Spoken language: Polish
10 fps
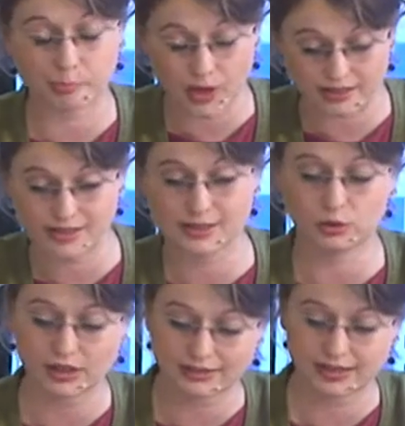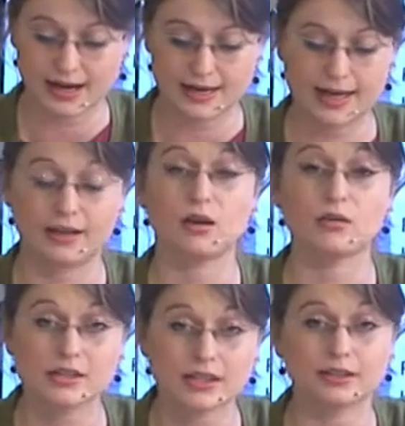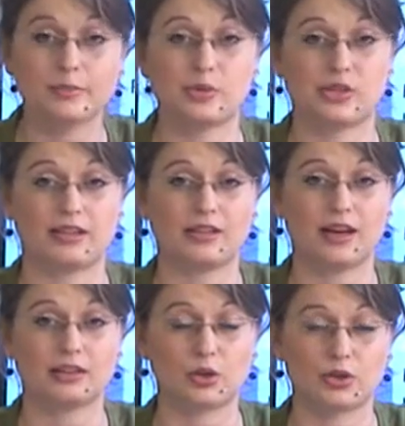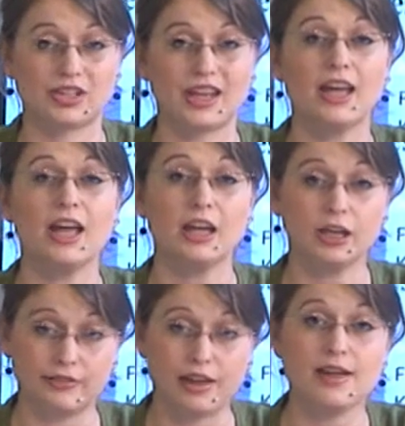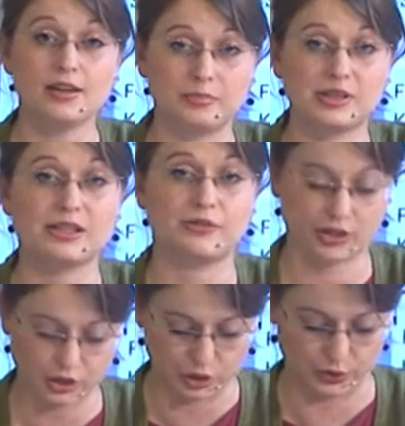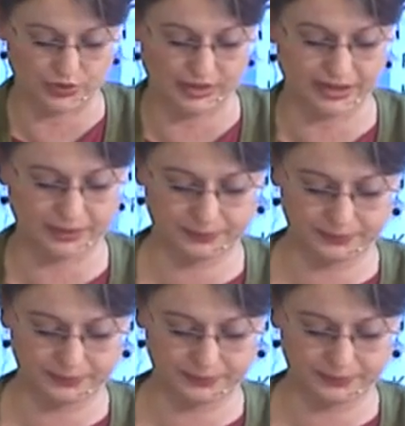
poetycko-teatralne, koncerty piosenki aktorskiej i wiele imprez towarzyszących